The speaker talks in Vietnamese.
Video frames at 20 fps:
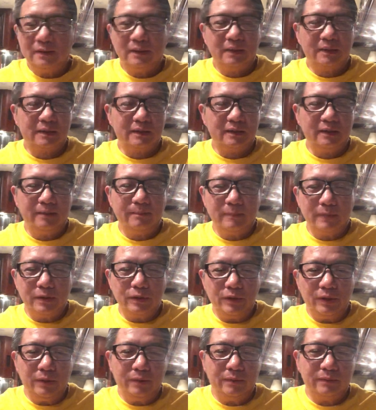lên clip này
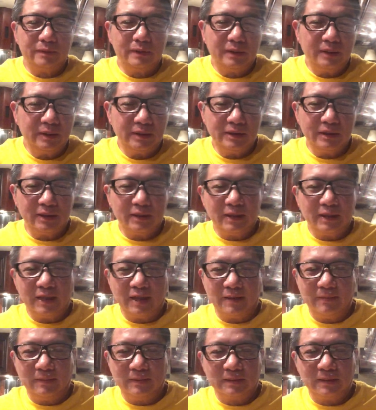nhiều tính chừng
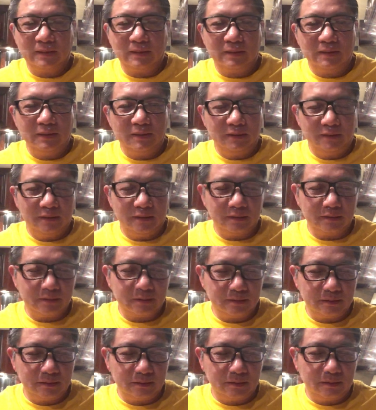già ba từng lên lần
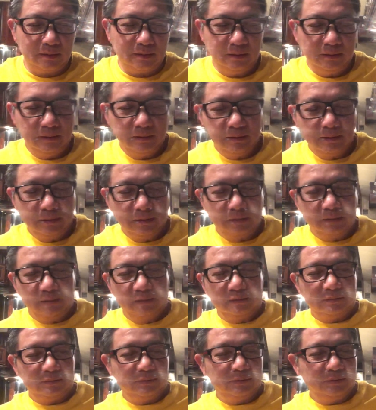cho
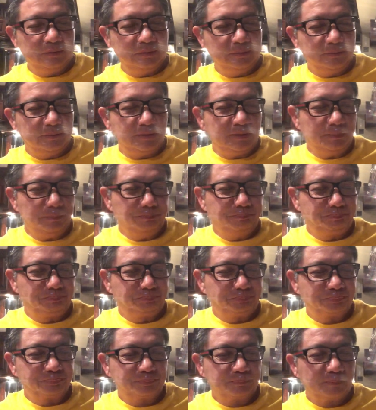vui vui vậy
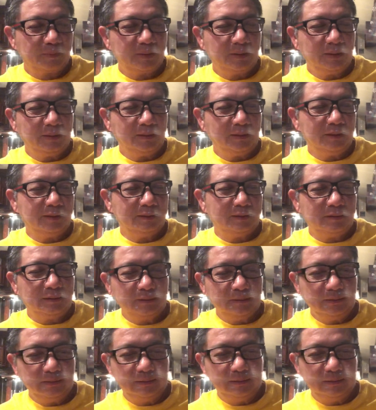chứ ờ,